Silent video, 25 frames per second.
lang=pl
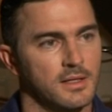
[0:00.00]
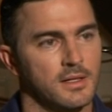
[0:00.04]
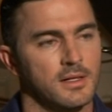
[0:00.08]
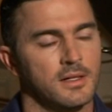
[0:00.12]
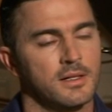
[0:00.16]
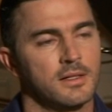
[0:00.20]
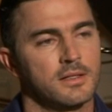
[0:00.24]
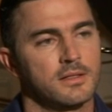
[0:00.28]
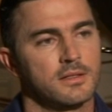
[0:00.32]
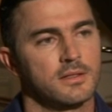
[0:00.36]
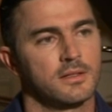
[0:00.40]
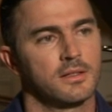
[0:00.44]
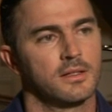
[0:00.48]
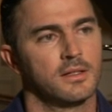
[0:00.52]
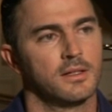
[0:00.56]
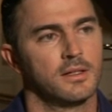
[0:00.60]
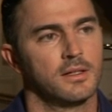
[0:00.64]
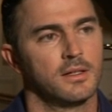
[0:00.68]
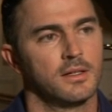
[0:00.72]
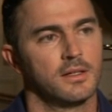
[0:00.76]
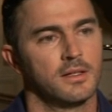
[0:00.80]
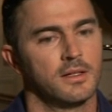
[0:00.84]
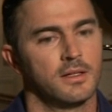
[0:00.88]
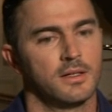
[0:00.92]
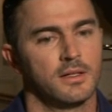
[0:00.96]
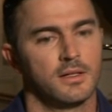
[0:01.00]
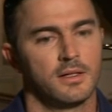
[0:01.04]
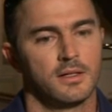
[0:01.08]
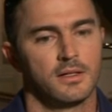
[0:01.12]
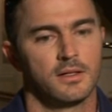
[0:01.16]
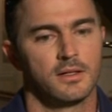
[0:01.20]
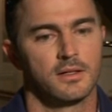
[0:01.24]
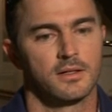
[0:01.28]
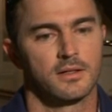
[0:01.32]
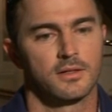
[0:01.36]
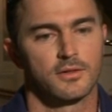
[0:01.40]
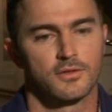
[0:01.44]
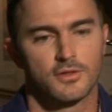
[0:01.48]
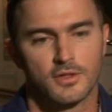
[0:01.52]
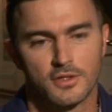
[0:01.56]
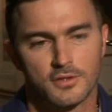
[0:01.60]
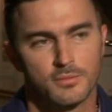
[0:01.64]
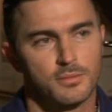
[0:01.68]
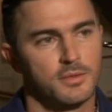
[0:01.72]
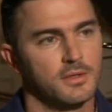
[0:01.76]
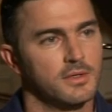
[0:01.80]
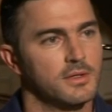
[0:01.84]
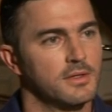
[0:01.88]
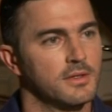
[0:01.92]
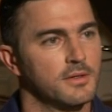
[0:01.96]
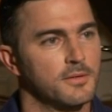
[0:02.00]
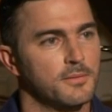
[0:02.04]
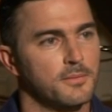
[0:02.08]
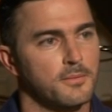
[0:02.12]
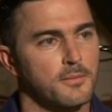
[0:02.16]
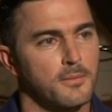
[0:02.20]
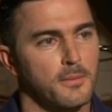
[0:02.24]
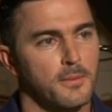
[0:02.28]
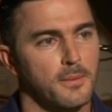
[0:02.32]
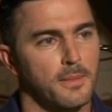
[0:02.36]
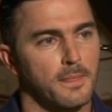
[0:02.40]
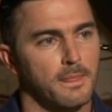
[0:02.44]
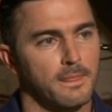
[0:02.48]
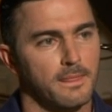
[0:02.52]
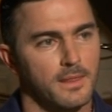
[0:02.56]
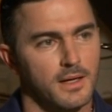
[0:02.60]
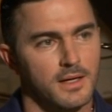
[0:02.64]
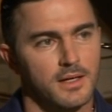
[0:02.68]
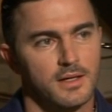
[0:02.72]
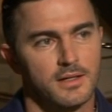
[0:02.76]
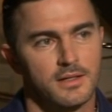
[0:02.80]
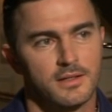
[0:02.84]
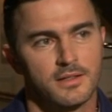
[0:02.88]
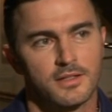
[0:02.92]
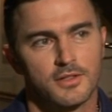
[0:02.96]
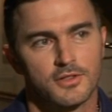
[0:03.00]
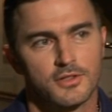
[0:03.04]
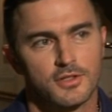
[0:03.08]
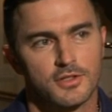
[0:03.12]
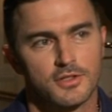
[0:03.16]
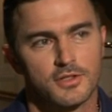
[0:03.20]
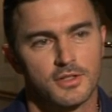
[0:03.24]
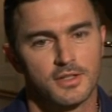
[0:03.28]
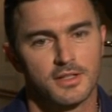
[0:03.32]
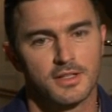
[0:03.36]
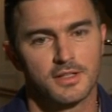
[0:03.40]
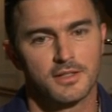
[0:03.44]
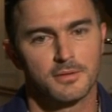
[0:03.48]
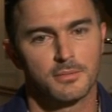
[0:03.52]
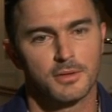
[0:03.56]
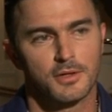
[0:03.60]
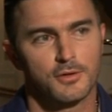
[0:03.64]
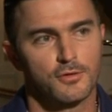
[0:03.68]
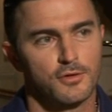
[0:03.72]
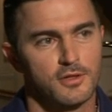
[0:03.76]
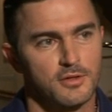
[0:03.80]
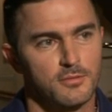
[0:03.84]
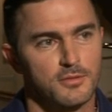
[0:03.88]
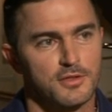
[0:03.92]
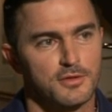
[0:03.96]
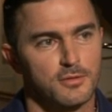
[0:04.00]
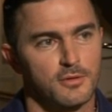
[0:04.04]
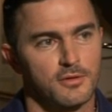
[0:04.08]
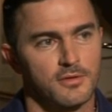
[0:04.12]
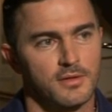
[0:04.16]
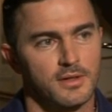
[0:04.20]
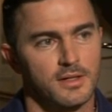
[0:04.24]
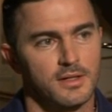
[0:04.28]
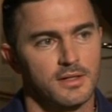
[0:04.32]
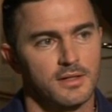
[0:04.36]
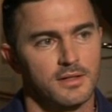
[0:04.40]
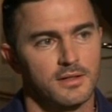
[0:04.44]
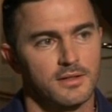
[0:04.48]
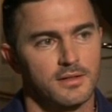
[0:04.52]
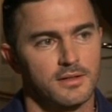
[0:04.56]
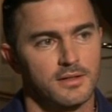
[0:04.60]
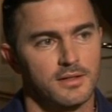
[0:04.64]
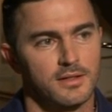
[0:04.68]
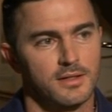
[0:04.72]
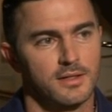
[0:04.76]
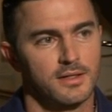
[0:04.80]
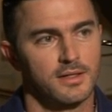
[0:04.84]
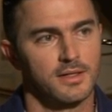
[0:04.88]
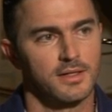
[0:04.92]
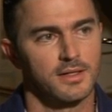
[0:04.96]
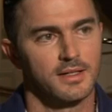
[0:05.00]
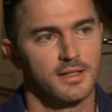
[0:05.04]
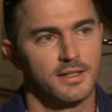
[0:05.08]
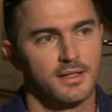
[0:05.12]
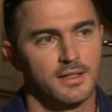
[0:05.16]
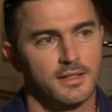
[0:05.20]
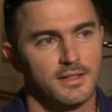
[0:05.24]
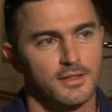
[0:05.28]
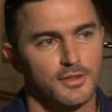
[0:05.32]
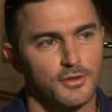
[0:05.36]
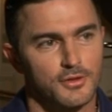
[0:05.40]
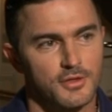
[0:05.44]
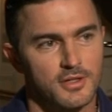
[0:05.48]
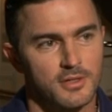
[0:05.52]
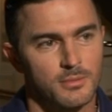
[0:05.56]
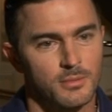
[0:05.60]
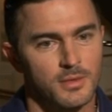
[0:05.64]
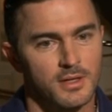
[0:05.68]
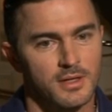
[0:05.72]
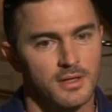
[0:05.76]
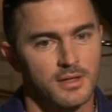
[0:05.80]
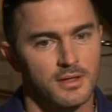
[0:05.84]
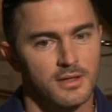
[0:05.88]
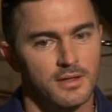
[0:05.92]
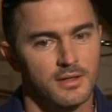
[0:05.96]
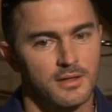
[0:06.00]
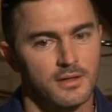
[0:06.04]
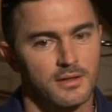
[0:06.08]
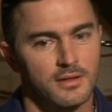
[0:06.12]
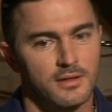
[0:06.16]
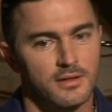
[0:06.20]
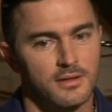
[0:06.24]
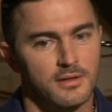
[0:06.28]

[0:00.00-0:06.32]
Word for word: teraz. Mhm. Chociażby taka jedna rzecz, że kiedy brakuje mi słowa, to nie ma